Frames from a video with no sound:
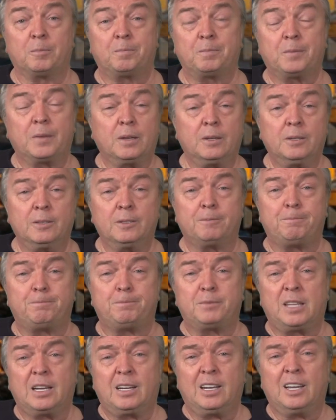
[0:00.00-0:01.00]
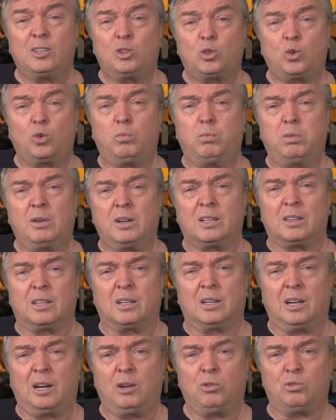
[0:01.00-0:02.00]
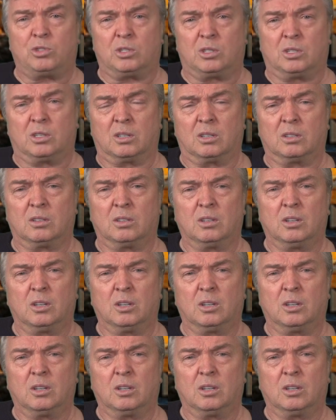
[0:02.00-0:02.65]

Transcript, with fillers: Э, «Такая труба на колесиках.